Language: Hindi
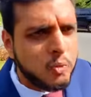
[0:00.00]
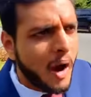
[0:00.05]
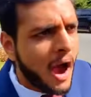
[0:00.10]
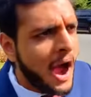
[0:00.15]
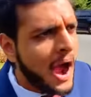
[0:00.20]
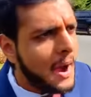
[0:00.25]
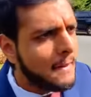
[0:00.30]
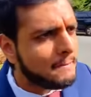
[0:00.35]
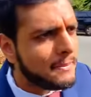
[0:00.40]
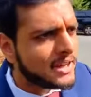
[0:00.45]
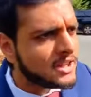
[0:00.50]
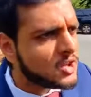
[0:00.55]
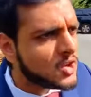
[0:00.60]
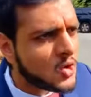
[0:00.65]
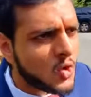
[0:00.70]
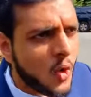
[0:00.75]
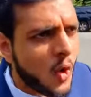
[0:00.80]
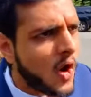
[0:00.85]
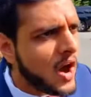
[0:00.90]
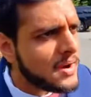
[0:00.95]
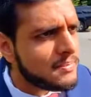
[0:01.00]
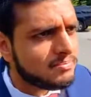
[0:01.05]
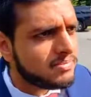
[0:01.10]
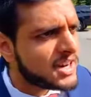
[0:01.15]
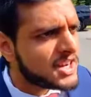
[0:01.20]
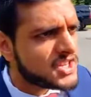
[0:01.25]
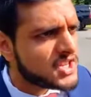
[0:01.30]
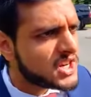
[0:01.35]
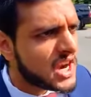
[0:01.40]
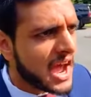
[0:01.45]
वहां पे तो कोई
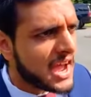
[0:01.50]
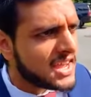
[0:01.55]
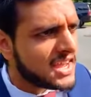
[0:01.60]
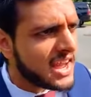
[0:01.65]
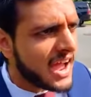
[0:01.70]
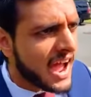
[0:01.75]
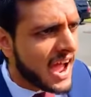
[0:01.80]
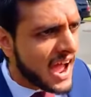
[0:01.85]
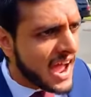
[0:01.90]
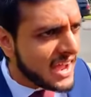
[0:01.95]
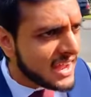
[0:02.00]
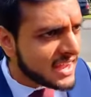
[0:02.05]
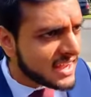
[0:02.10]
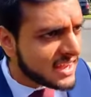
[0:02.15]
ब्रिज नहीं है